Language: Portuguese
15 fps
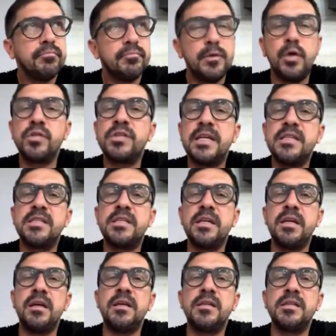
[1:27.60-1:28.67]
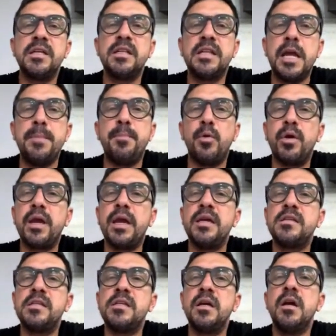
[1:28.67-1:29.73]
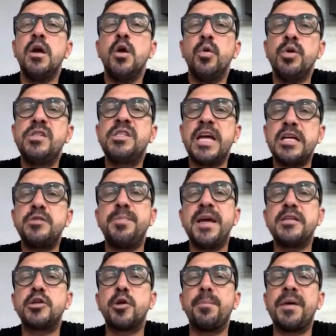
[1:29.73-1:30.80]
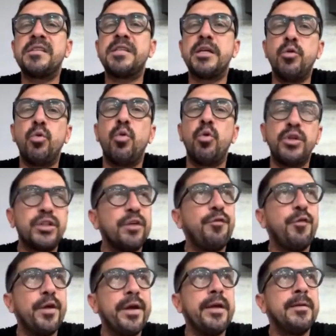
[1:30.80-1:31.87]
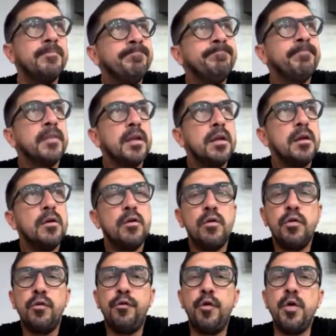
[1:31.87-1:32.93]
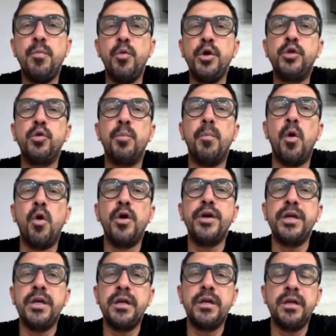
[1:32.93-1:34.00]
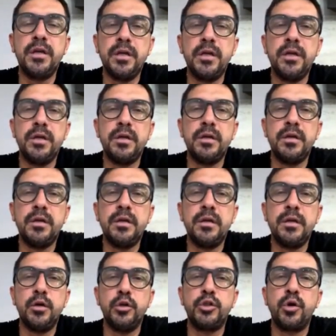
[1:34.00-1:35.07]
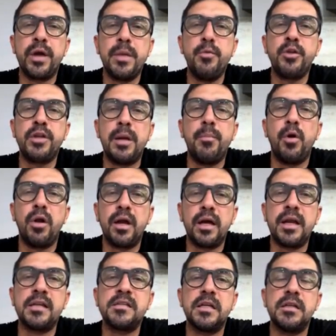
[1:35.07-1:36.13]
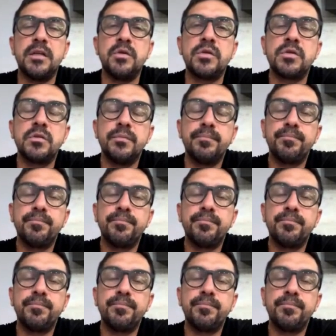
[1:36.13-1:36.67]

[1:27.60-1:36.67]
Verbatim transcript: não sei se citei, porque esse, os seis meses que eu passei no Coxa foi, foi muito bom e, e eu joguei muita bola, graças a Deus.